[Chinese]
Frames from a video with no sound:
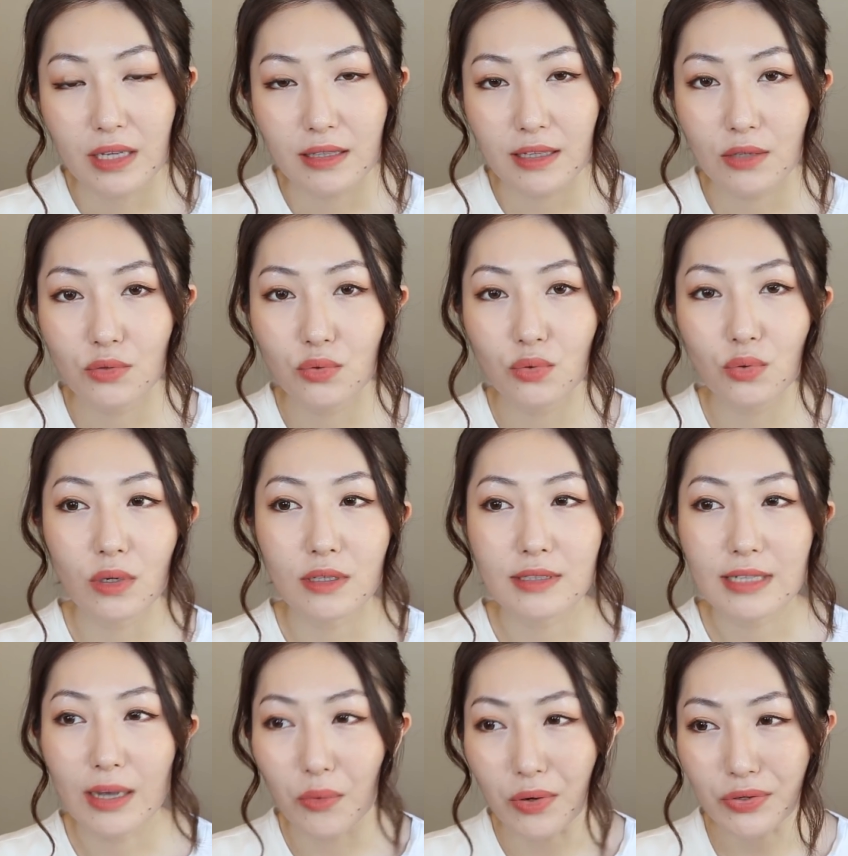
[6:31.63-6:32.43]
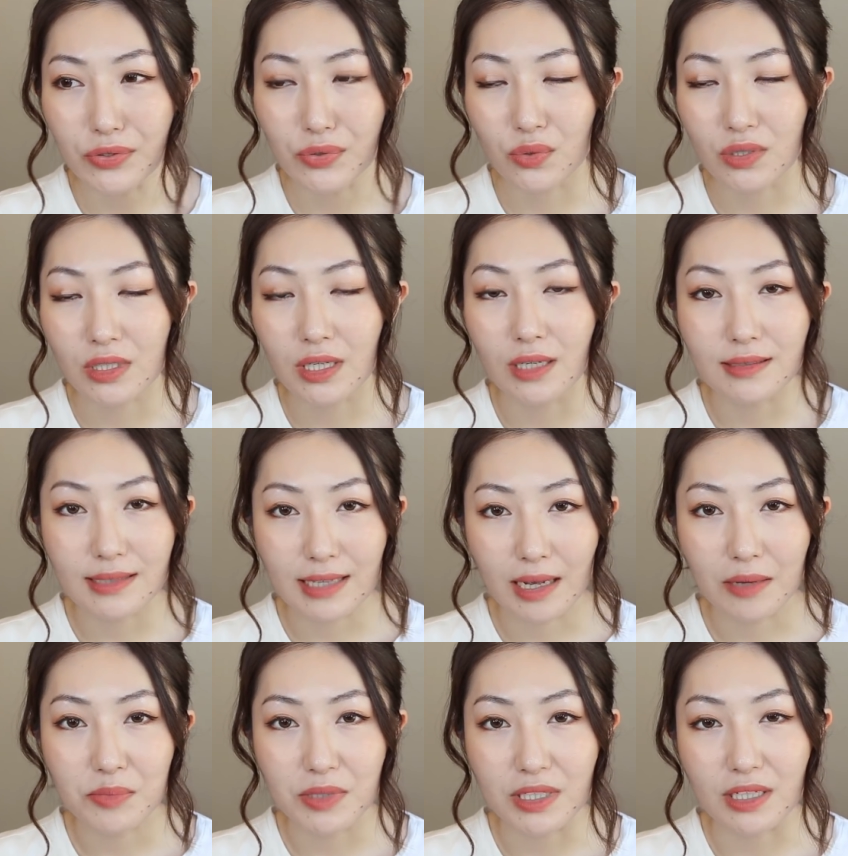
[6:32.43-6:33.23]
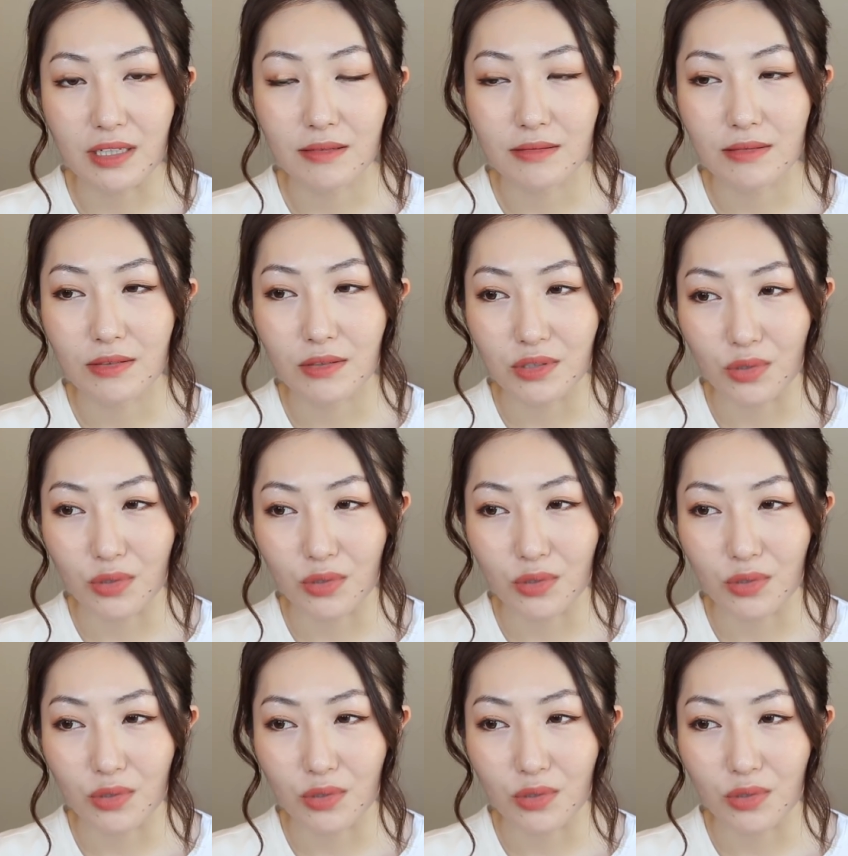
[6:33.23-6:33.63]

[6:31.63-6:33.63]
但如果像我这种城墙皮、